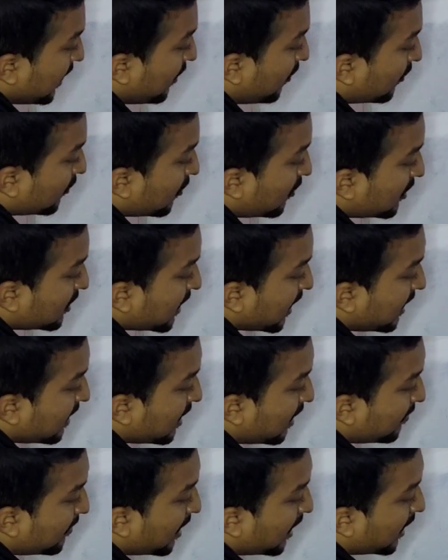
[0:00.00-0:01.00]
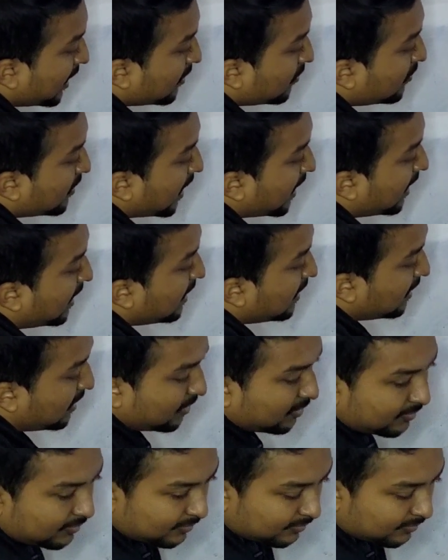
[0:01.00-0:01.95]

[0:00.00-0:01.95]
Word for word: কি হতো সেইটা আমরা একটু দেখে নিই